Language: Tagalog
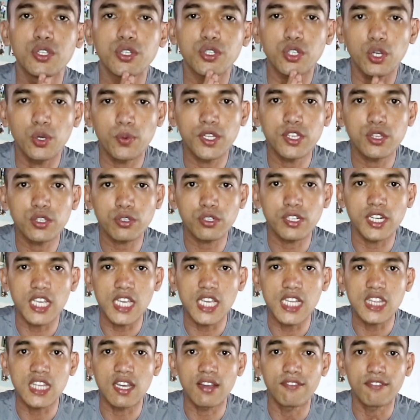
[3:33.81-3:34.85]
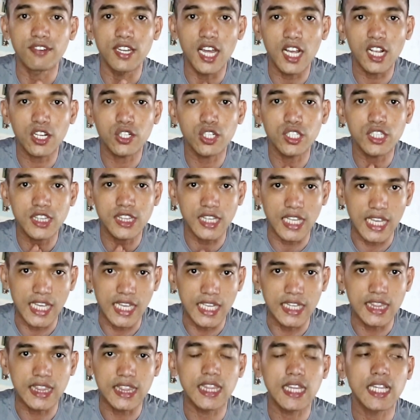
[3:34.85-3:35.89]
you're going to create a vlog
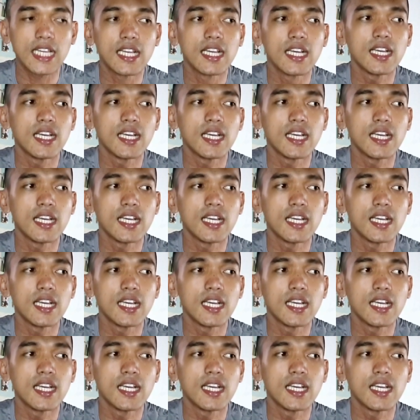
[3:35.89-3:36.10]
content.